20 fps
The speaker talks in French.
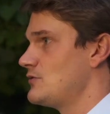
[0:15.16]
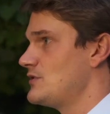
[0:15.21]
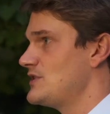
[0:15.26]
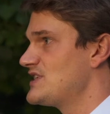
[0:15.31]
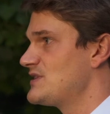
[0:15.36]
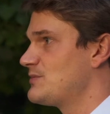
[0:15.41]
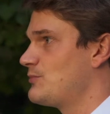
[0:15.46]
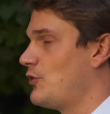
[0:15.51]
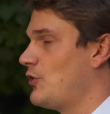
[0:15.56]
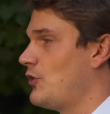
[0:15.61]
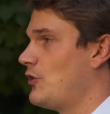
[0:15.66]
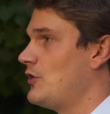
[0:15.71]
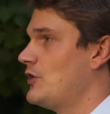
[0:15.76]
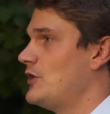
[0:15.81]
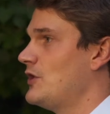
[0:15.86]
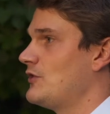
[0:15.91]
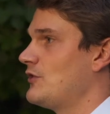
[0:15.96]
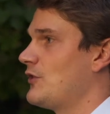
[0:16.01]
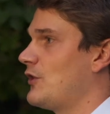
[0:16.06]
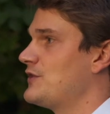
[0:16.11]
de l'e-sport
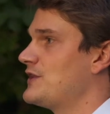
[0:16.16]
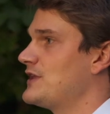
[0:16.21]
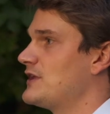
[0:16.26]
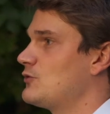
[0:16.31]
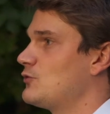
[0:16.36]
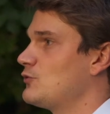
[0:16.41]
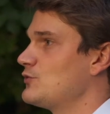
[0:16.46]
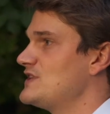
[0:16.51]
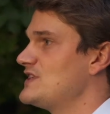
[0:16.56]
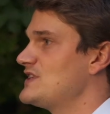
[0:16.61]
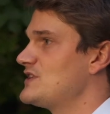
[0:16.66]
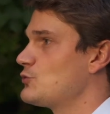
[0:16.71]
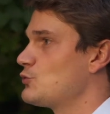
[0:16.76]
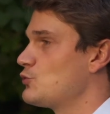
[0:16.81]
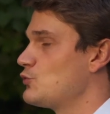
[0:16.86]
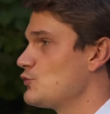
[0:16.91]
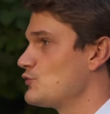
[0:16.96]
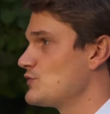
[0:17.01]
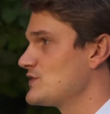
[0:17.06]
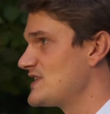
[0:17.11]
dans des
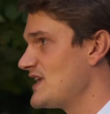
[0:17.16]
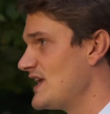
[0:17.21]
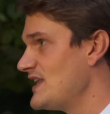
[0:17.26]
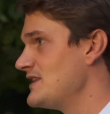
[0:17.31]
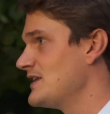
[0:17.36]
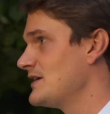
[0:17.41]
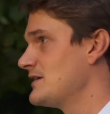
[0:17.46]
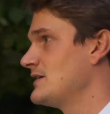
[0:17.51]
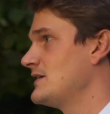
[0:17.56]
conditions saines.